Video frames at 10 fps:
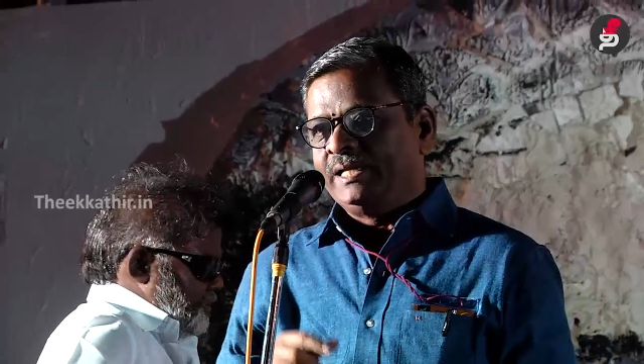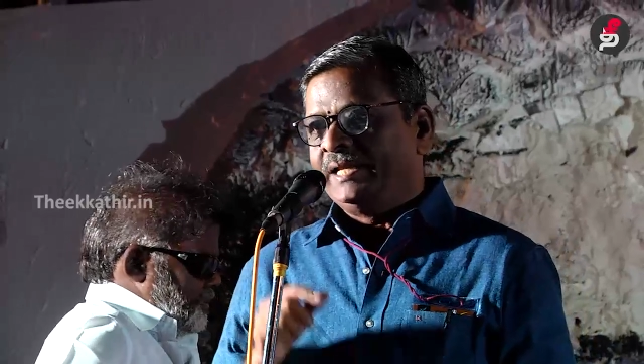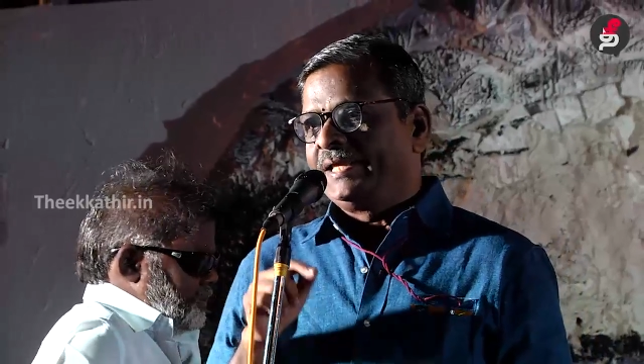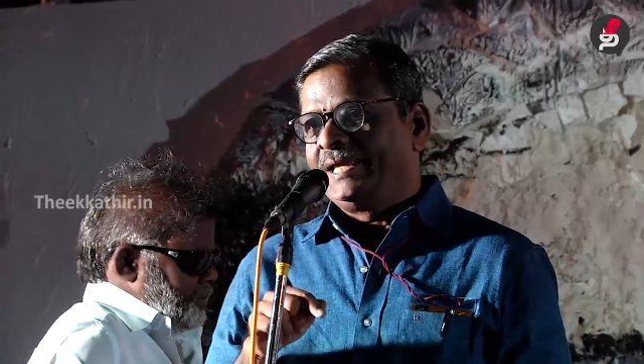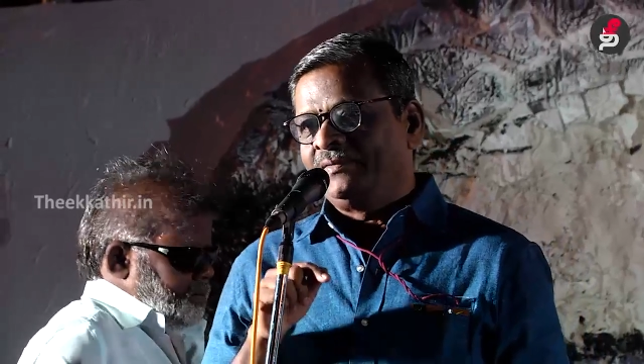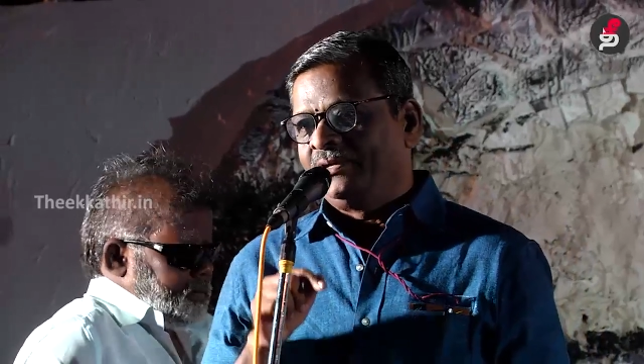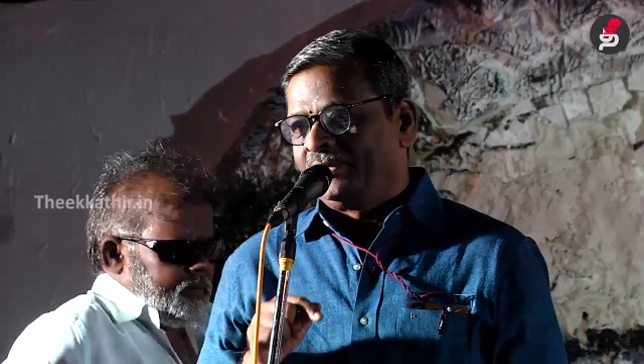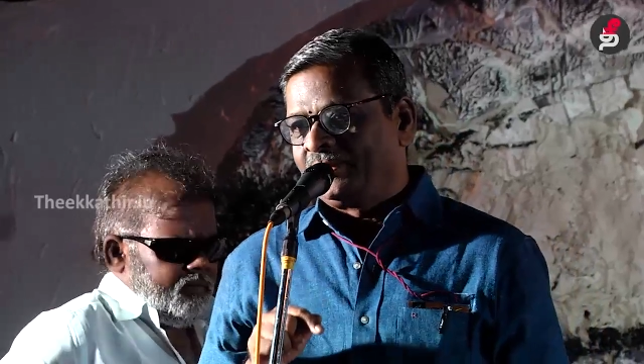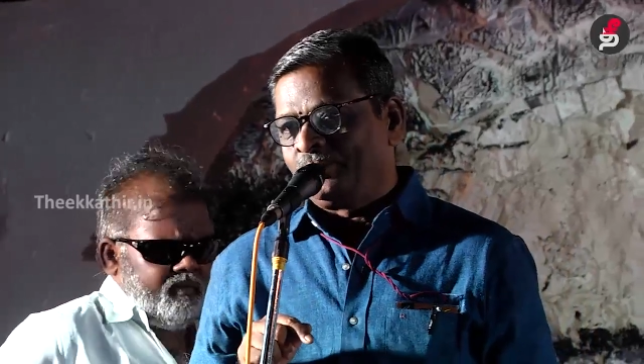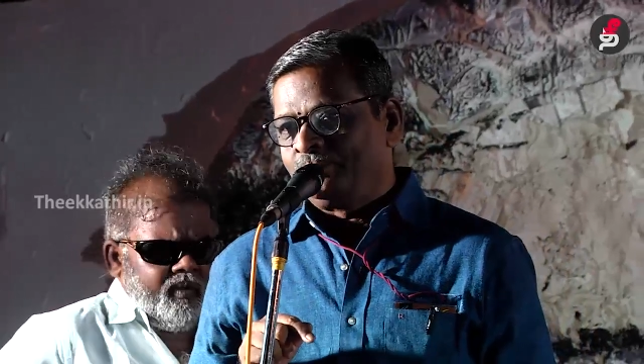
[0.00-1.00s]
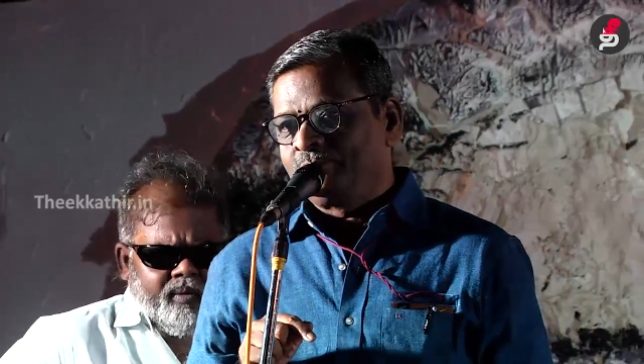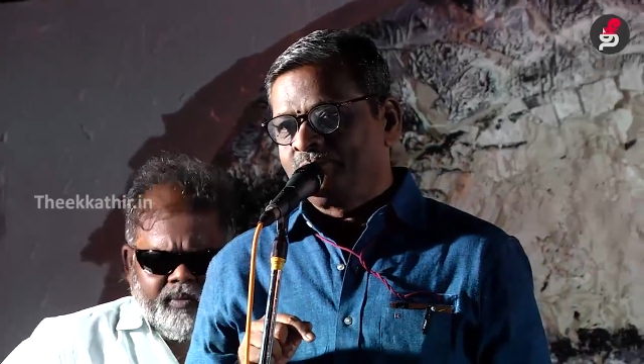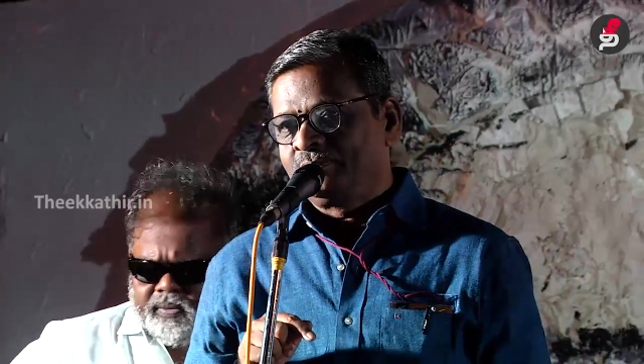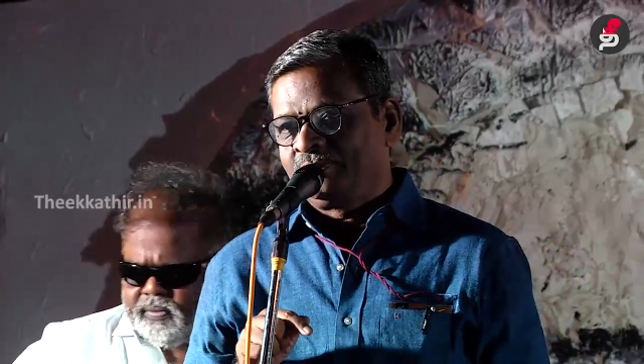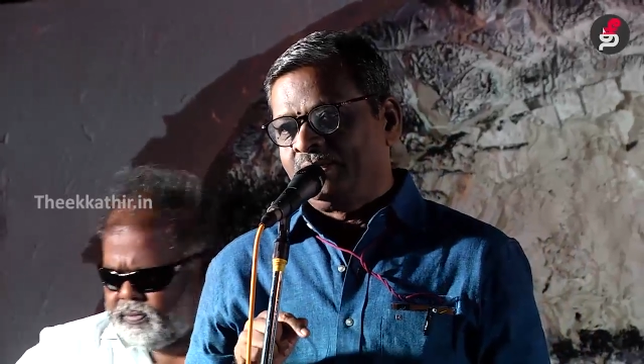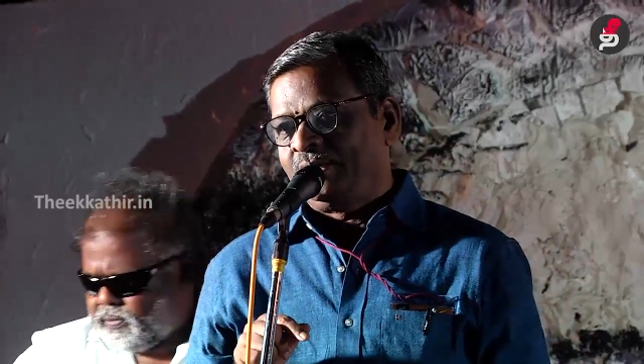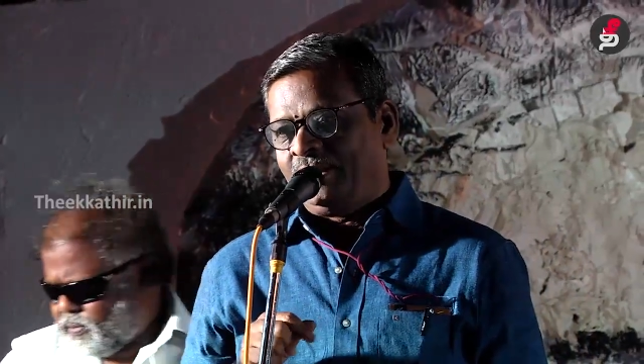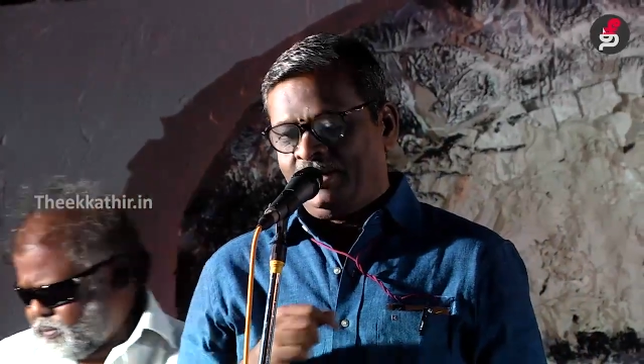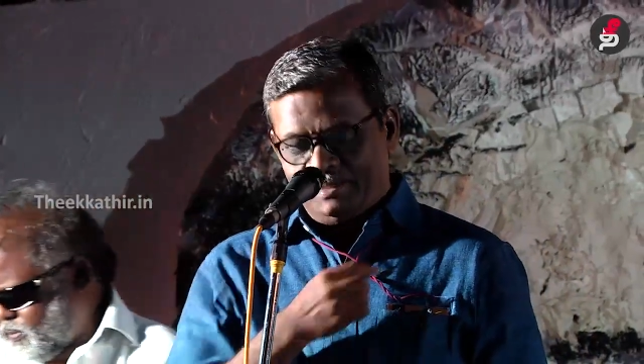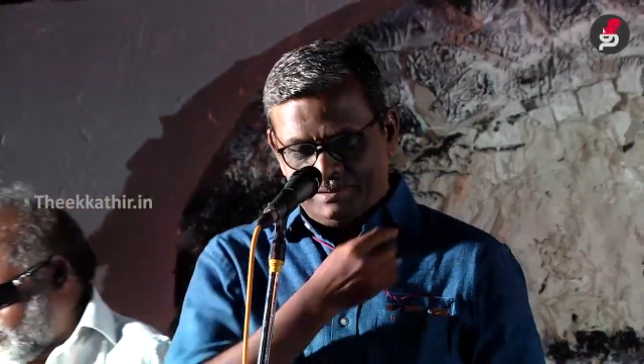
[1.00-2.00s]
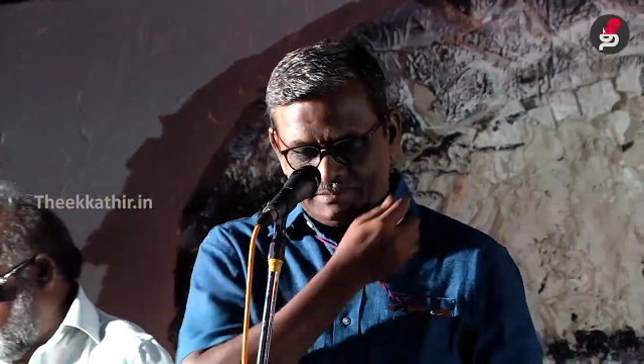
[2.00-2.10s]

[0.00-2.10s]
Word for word: ஏன் இங்கே வெளியிடுகிறோம் என்றால்